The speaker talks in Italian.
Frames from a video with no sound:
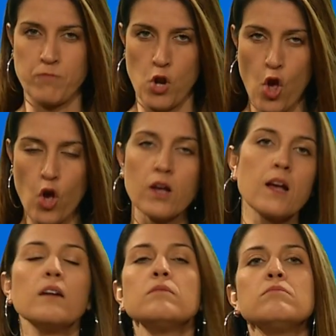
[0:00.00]
Tra i
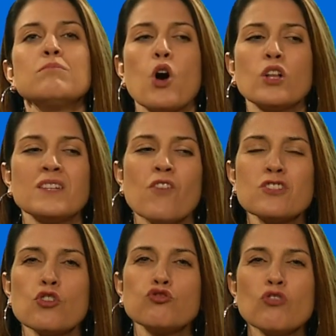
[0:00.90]
nomi
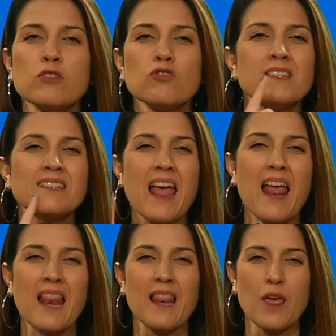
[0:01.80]
compare anche quello
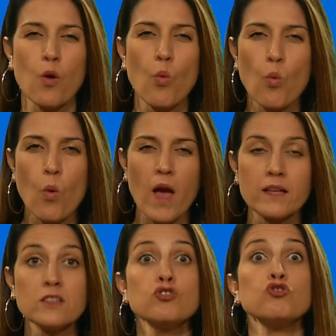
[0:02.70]
di Antonio
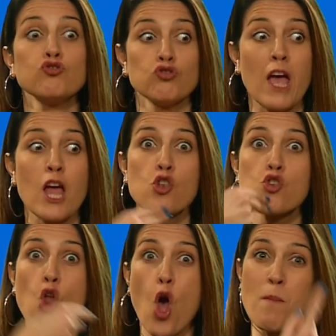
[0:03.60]
Amina Fendi, il
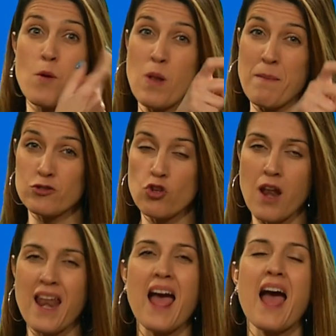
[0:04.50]
33enne
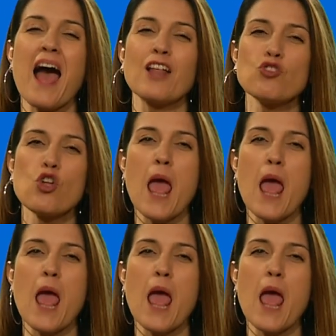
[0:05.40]
ucciso in strada